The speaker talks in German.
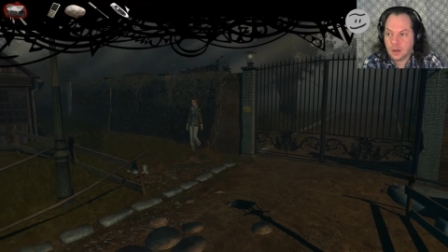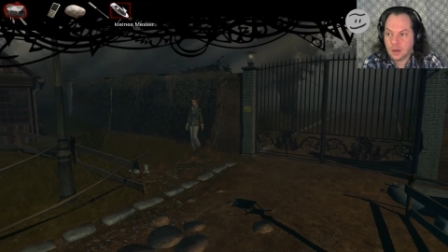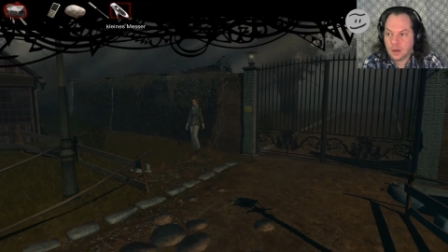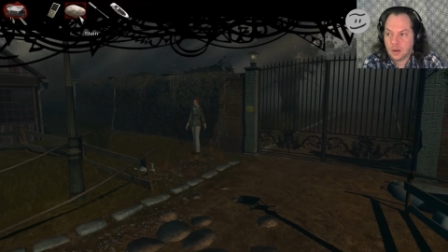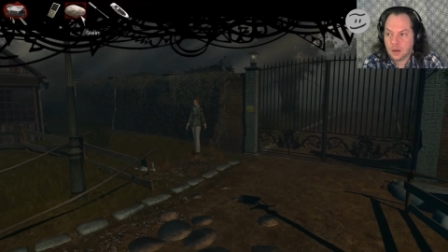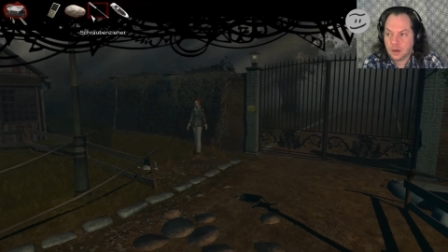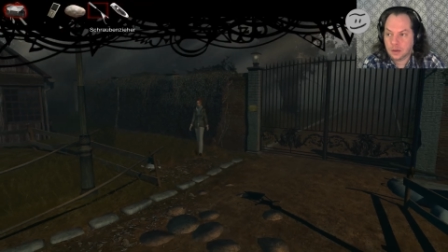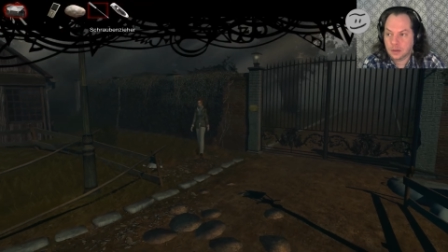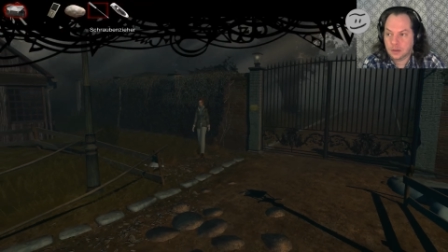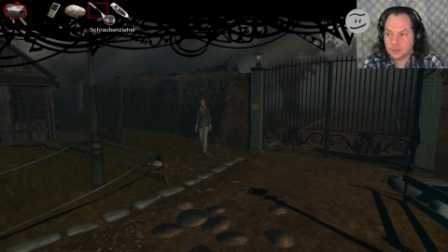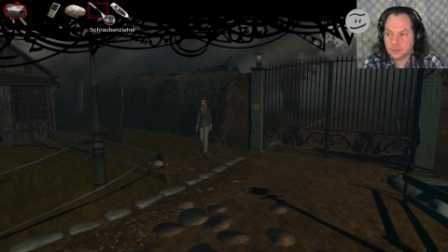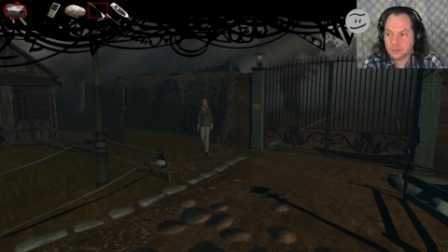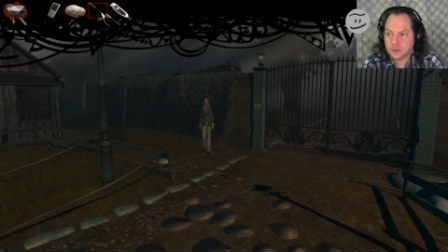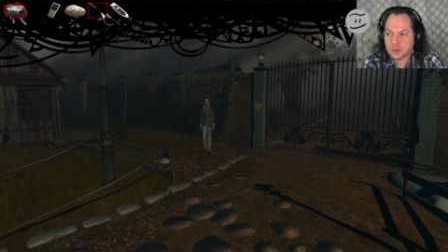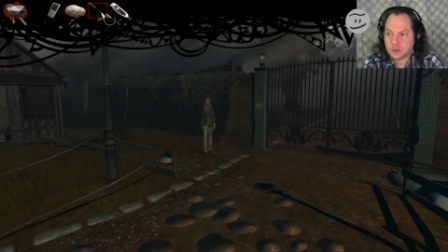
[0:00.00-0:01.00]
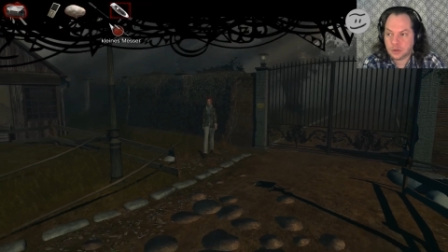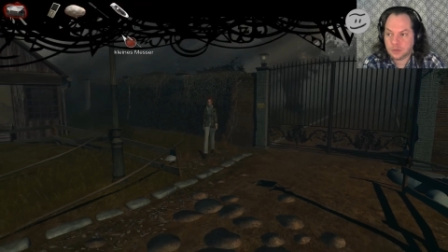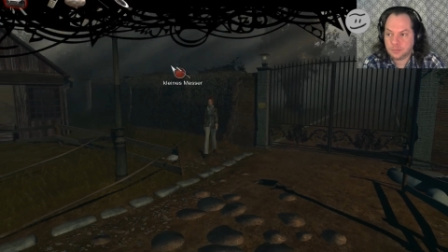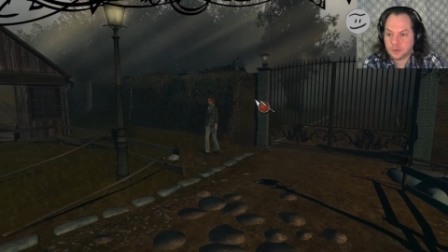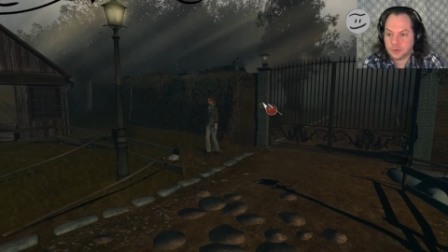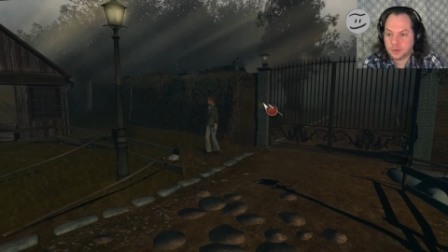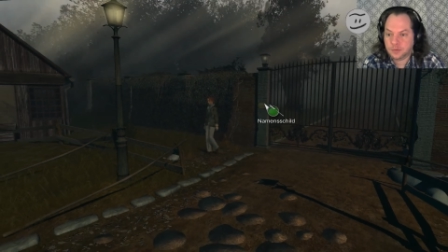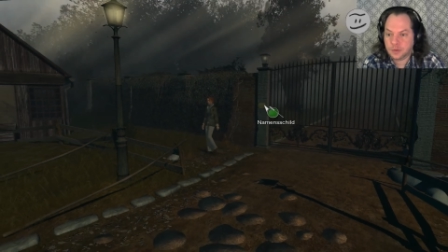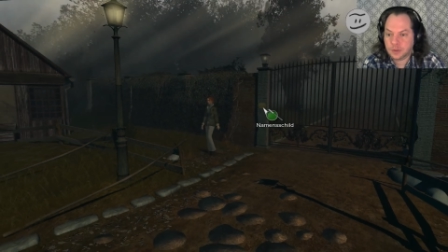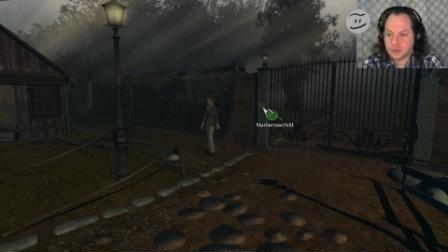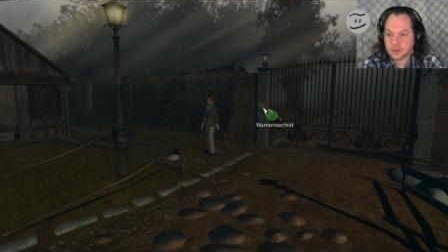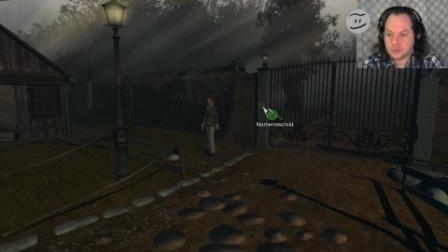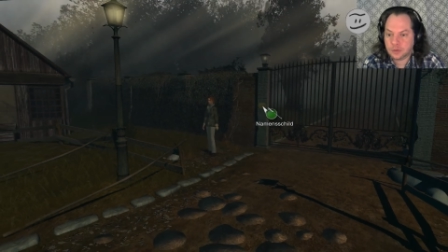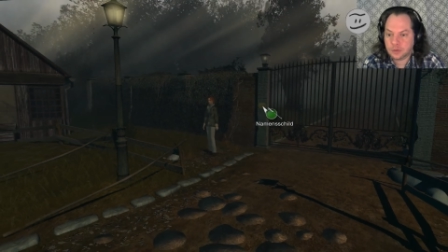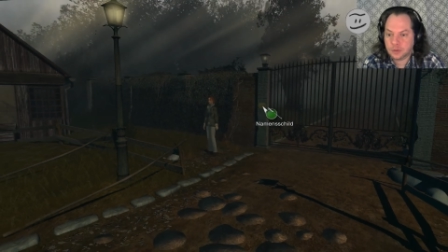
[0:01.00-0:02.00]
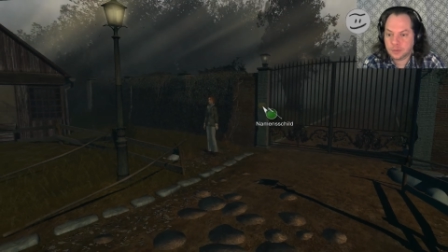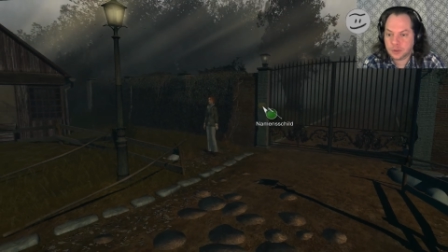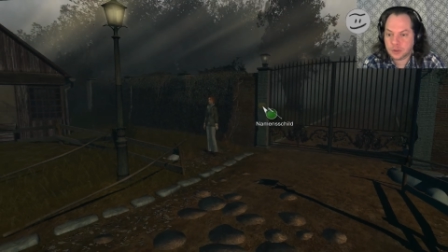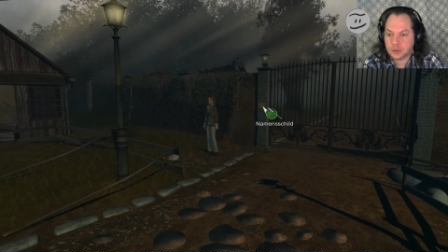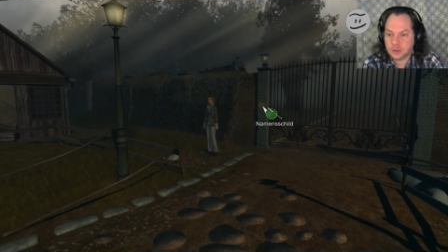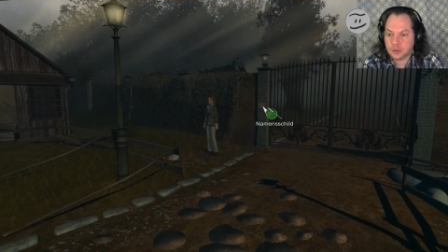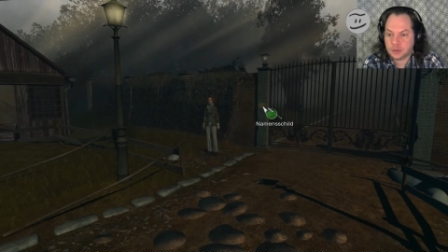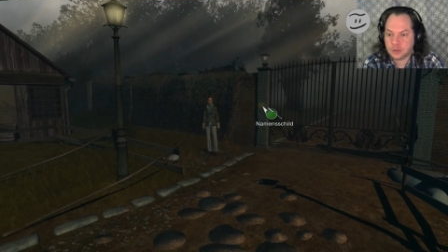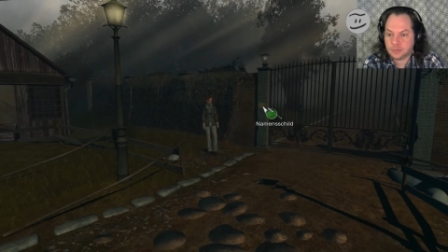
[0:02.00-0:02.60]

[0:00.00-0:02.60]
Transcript: Ja, ich nehme den Schraubenmodifikator und nehme das Schild.